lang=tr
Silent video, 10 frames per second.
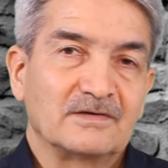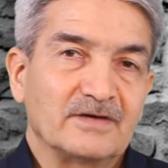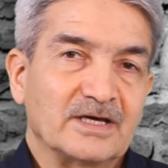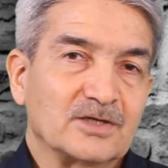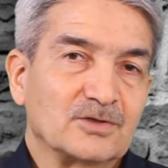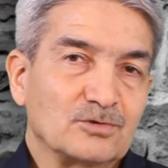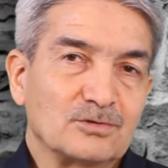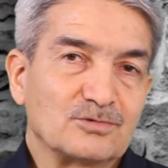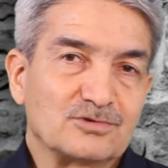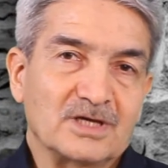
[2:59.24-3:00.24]
Ve
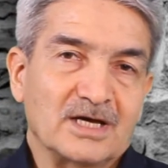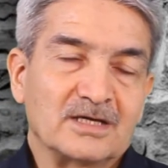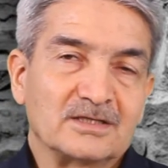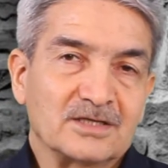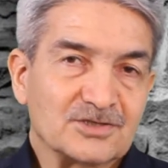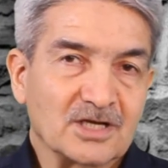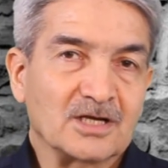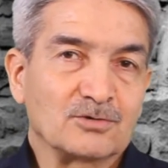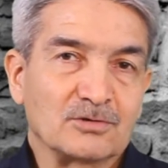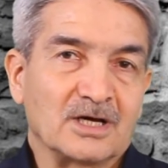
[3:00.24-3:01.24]
günümüzde
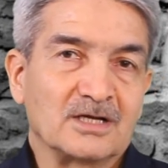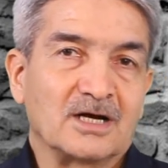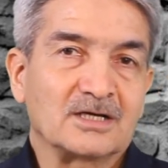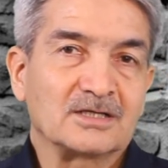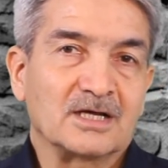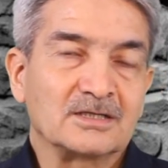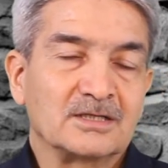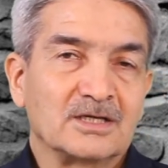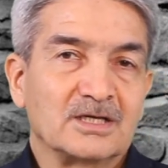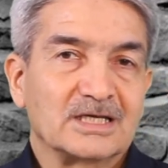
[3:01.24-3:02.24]
yaşanan olaylardan,
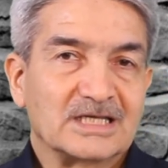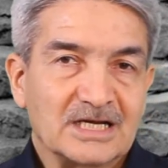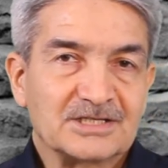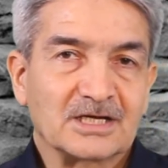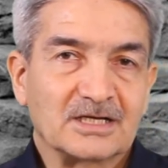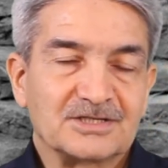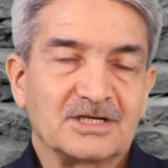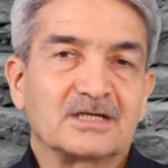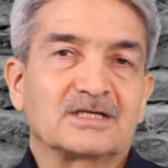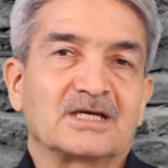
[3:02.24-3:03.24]

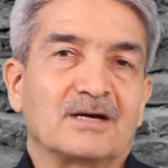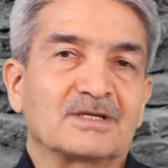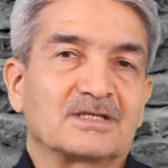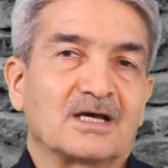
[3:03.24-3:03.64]
gerçekleşen kıyamet